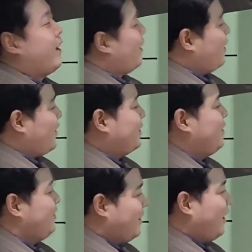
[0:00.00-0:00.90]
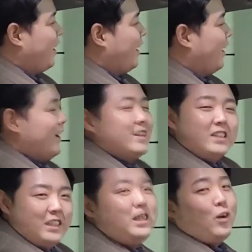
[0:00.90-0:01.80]
하, 이게
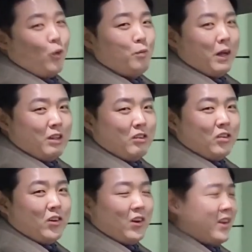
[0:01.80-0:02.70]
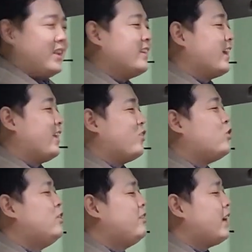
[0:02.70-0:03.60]
이게 롱바디죠.
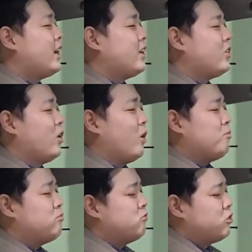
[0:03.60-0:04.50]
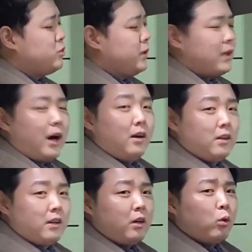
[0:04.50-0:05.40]
일단은 뒷자리에서 무릎이
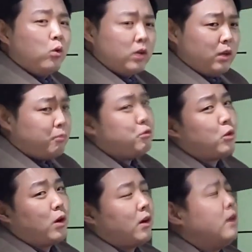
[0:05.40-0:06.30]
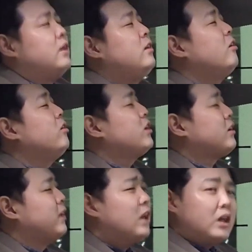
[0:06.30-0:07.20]
닿을까, 공간이 부족할까, 이런
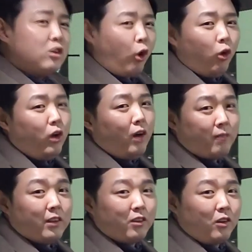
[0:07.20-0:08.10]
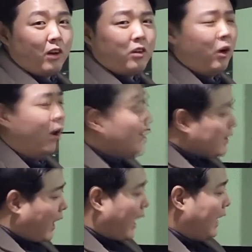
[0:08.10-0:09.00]
느낌은 전혀 안 받으실 것 같아요.
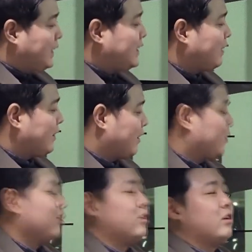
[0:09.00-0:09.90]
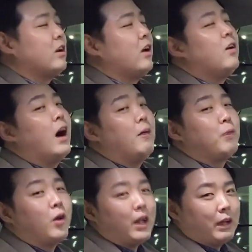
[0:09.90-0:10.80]
딱 앉자마자 느껴지는 게 아,
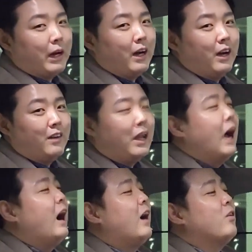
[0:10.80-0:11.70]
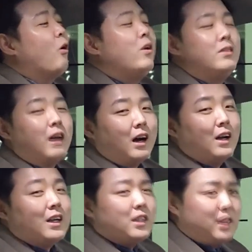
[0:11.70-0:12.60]
편하다, 네, 아, 넓다,
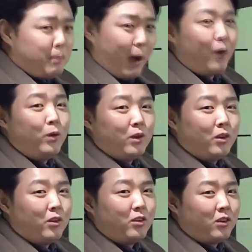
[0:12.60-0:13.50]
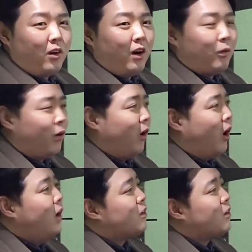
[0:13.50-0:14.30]
이게 바로 느껴지실 것 같고요.